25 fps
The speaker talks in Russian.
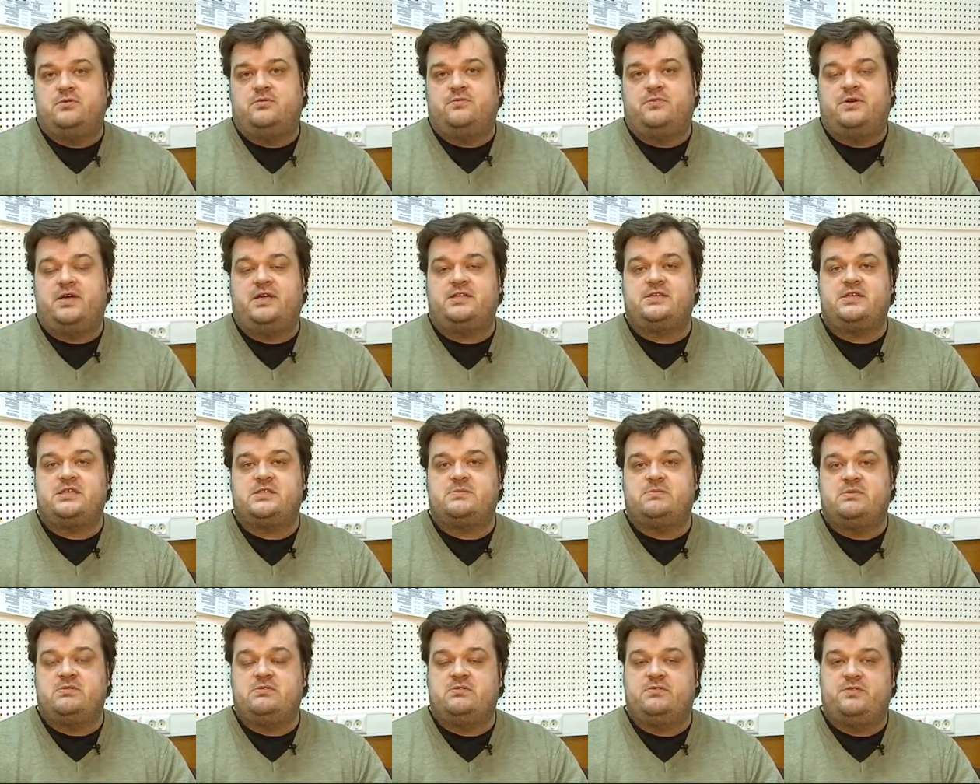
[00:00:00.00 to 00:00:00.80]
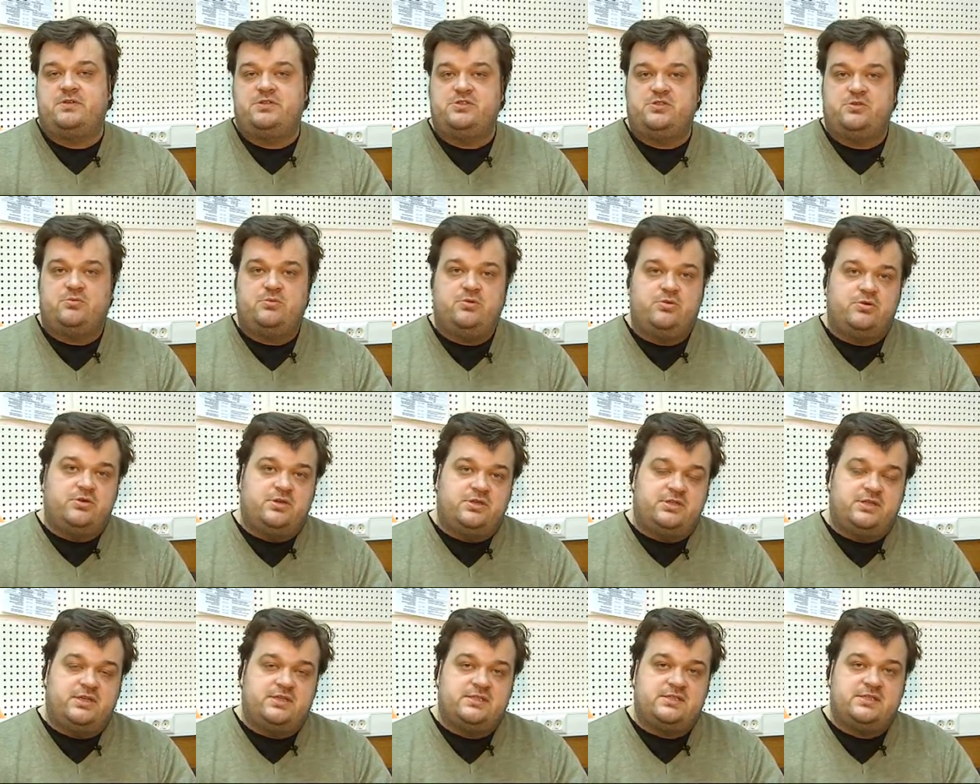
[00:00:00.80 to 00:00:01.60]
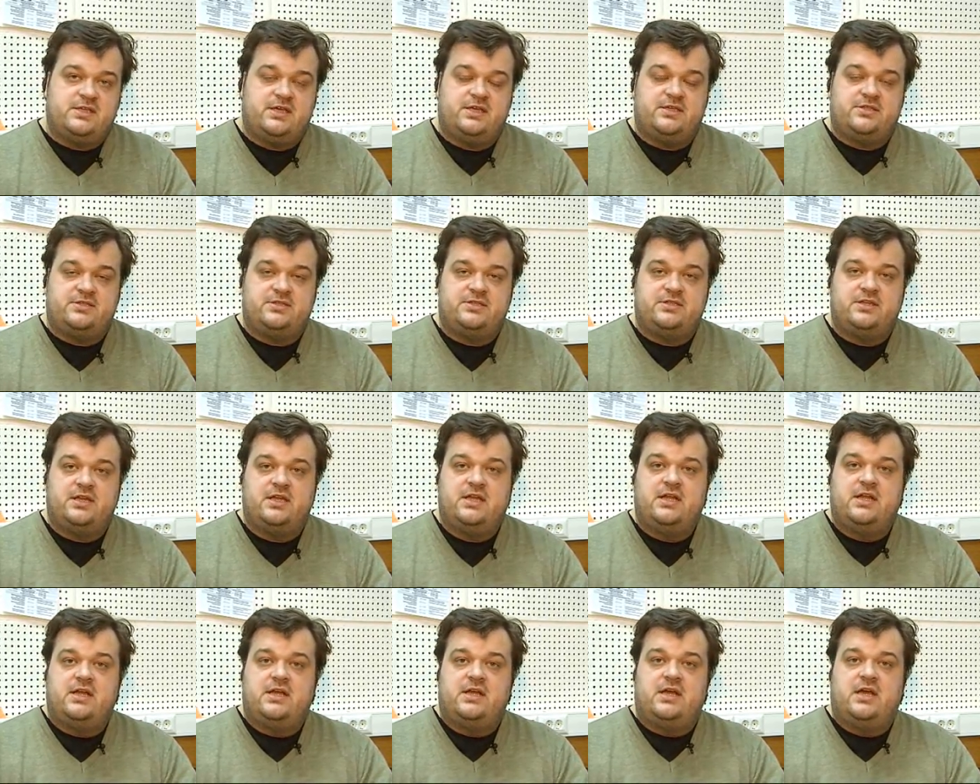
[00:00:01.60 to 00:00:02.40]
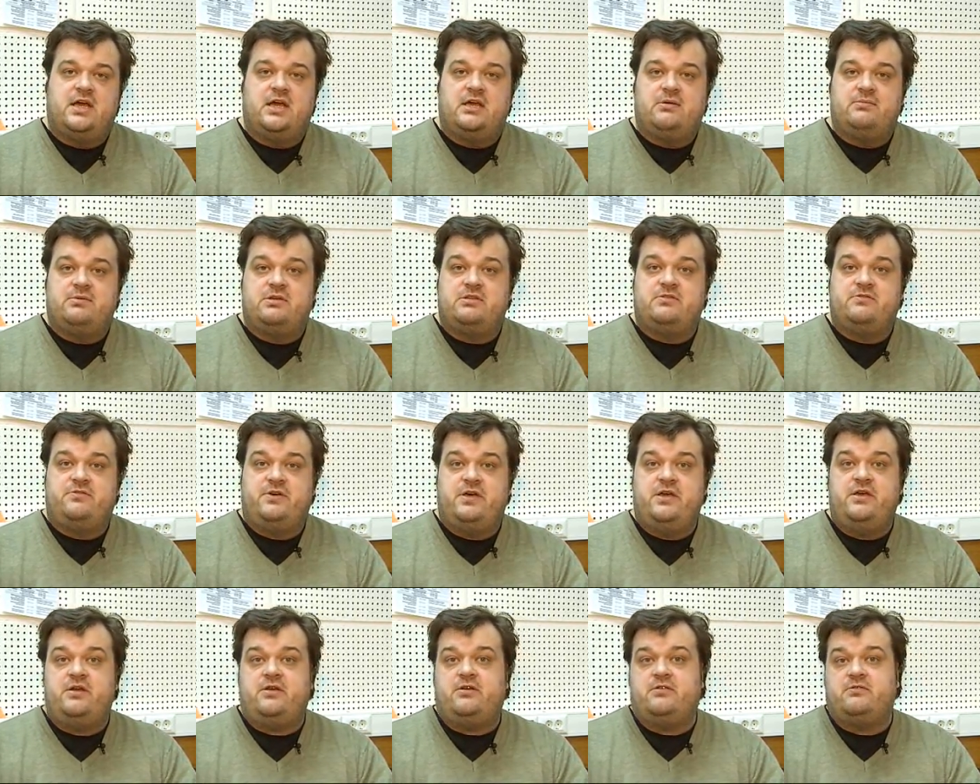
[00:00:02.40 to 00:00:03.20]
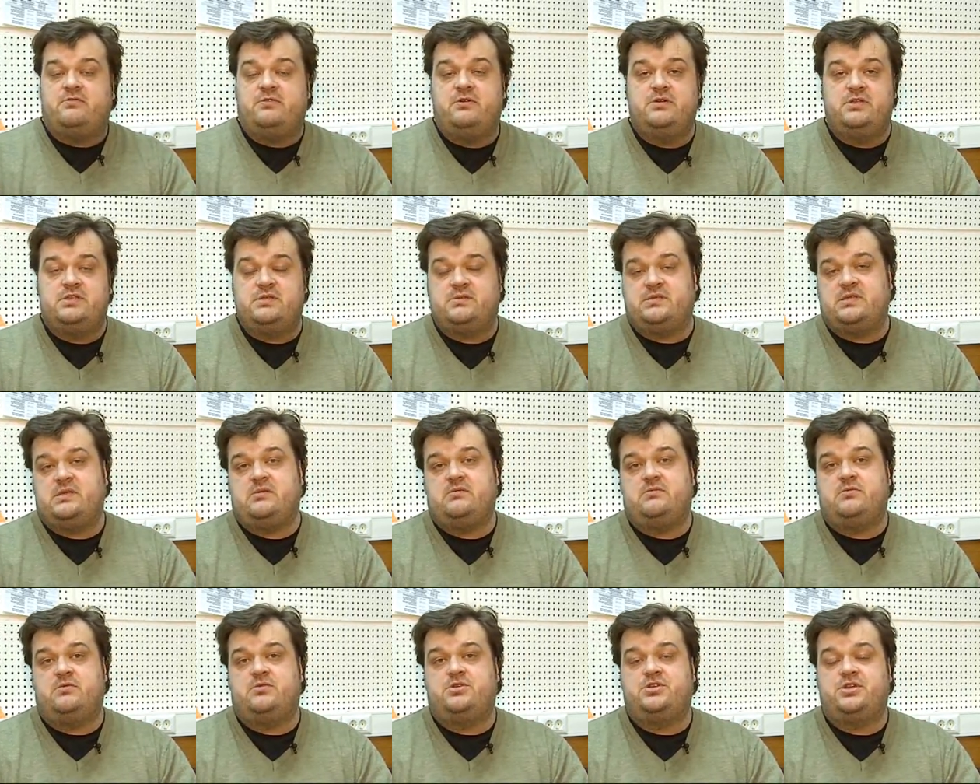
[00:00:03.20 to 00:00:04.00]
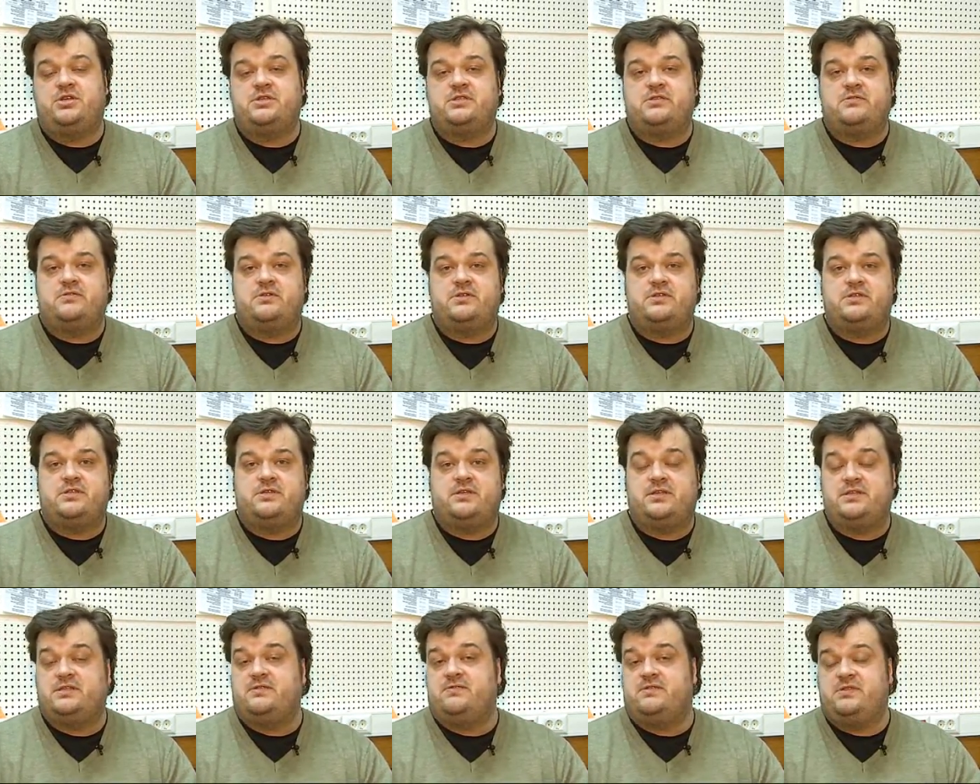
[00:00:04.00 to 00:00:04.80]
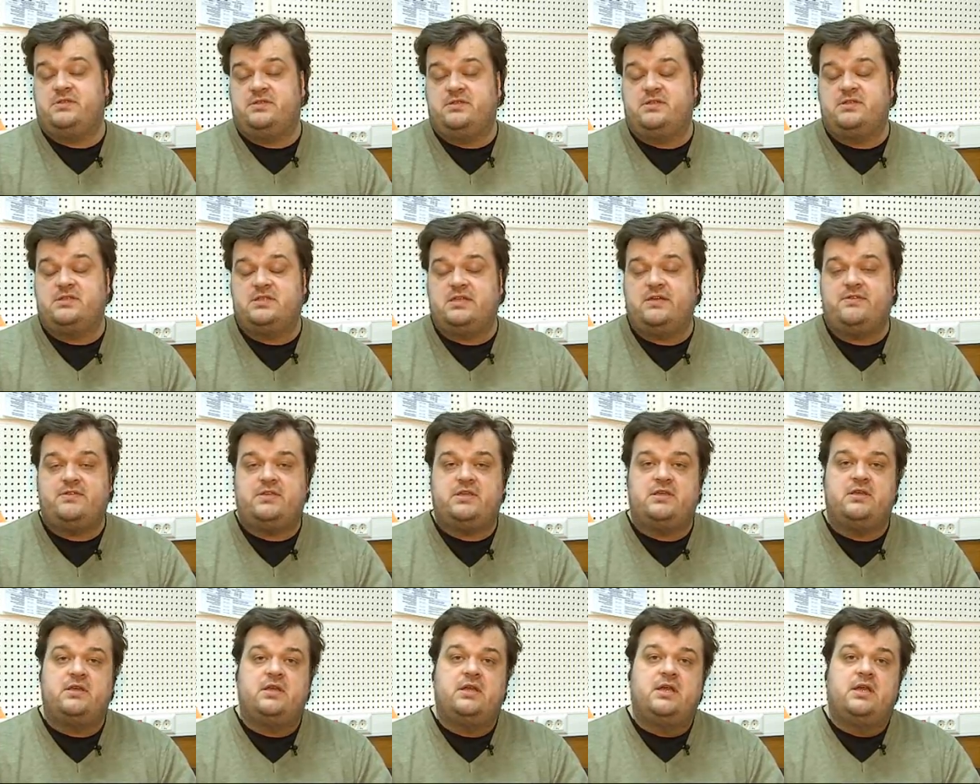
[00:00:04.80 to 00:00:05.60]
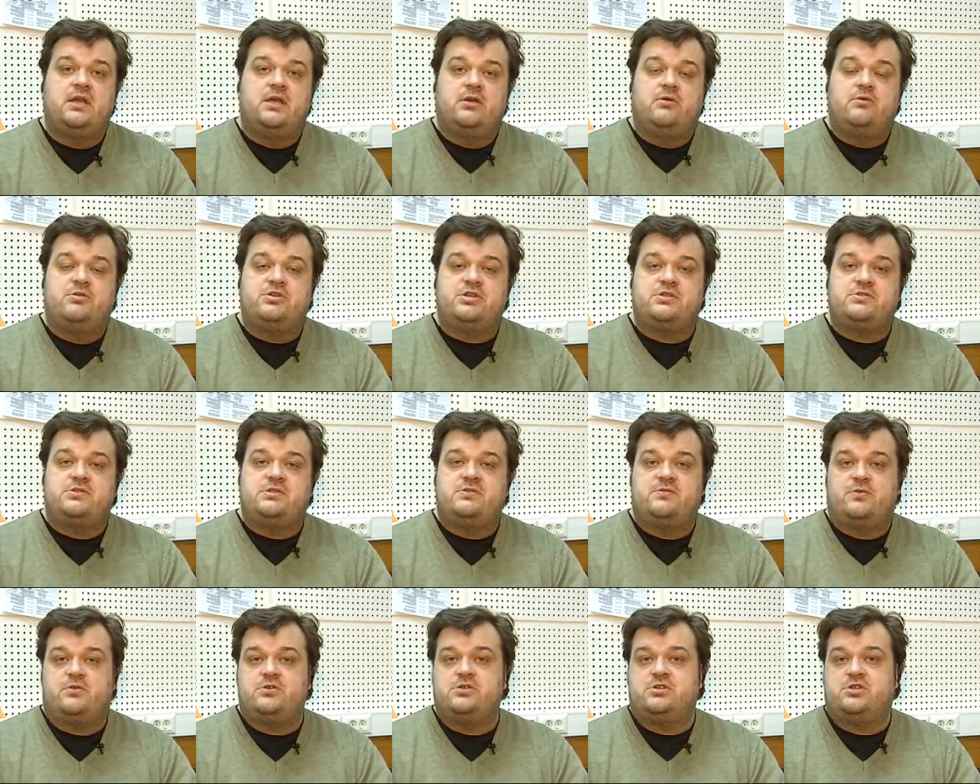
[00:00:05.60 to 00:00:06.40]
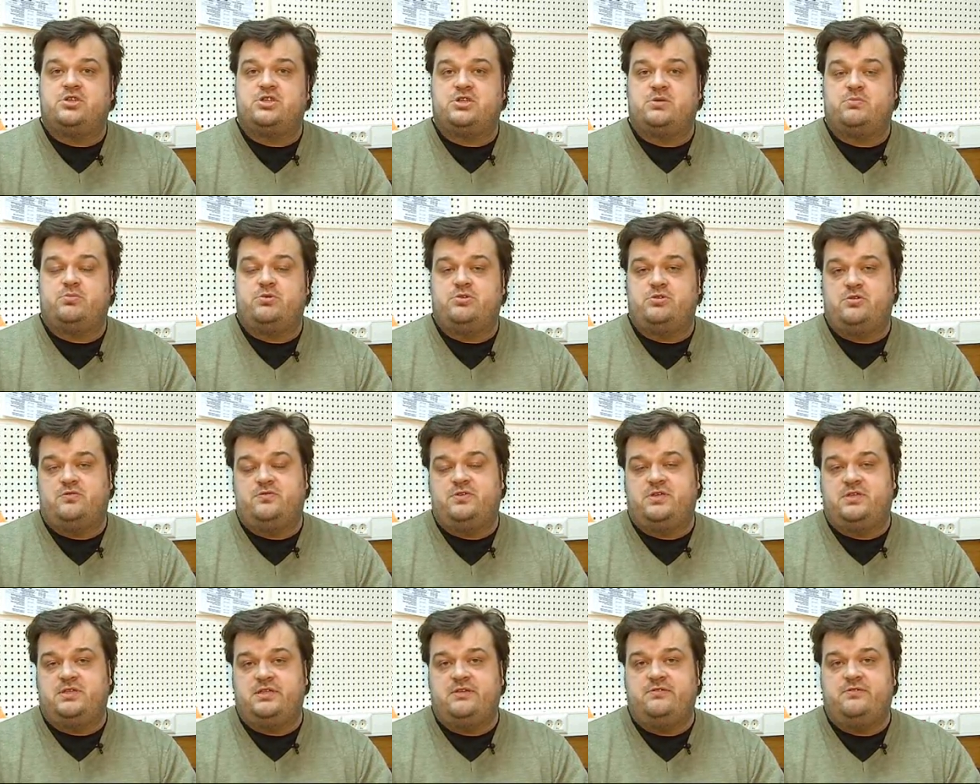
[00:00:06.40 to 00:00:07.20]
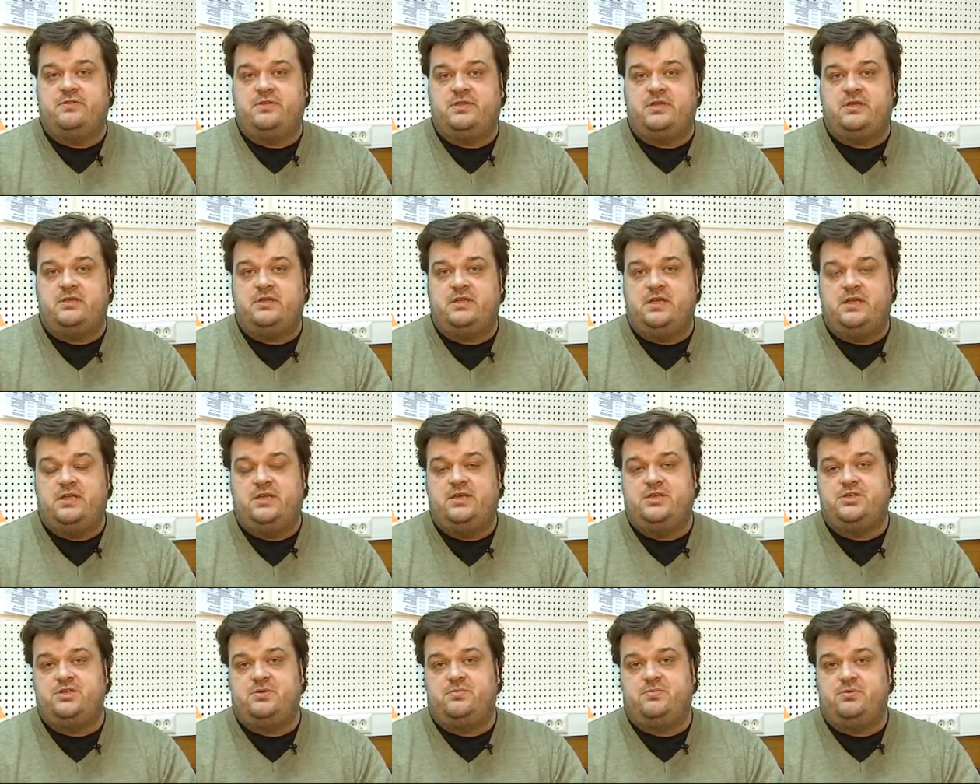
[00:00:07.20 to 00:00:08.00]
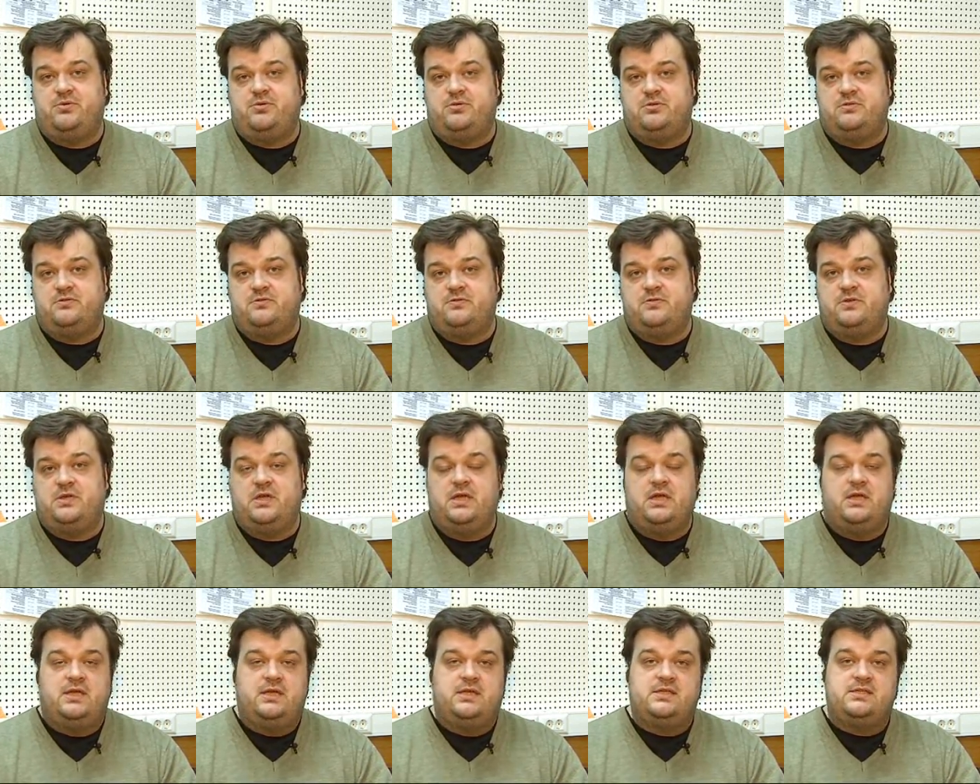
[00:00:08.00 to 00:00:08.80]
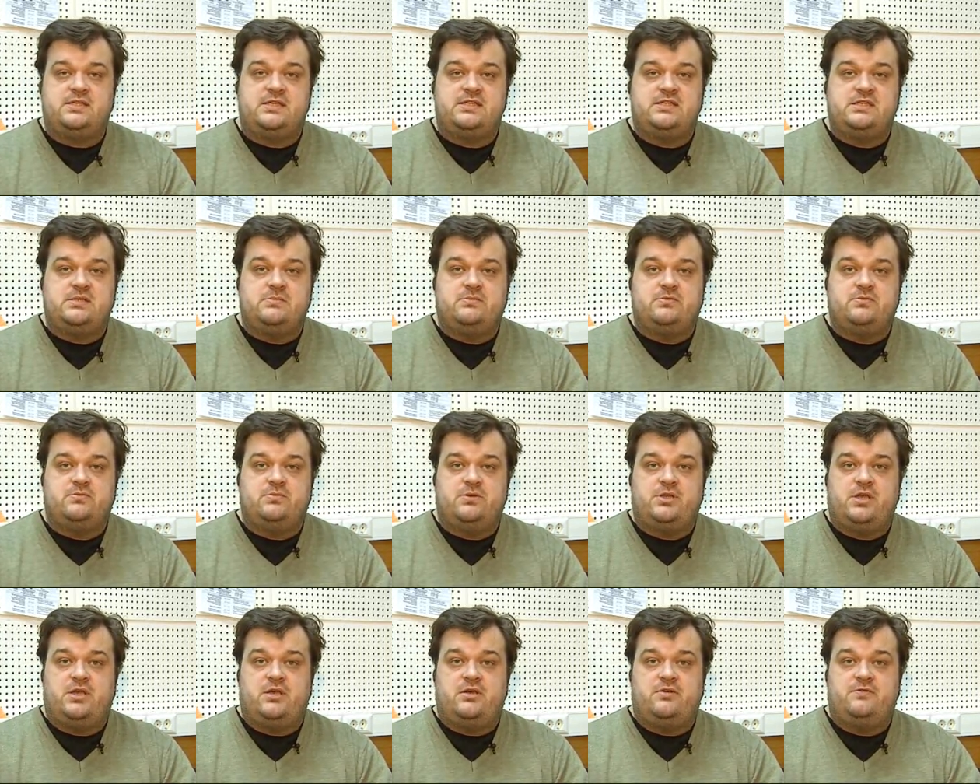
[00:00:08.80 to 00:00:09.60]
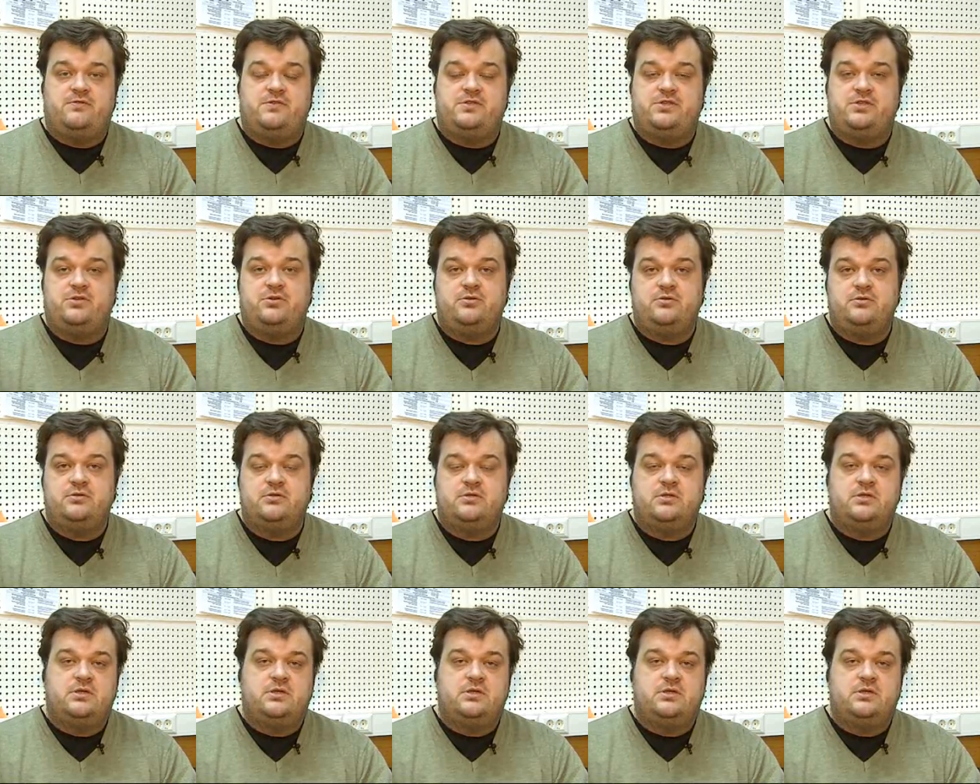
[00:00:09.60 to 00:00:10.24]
выходя с моего видеоблога на сайт э, Betfair, вы сам участвуете, если вы делаете ставки, участвуйте в розыгрыше путевки на финал Лиги Чемпионов. За сим у меня все.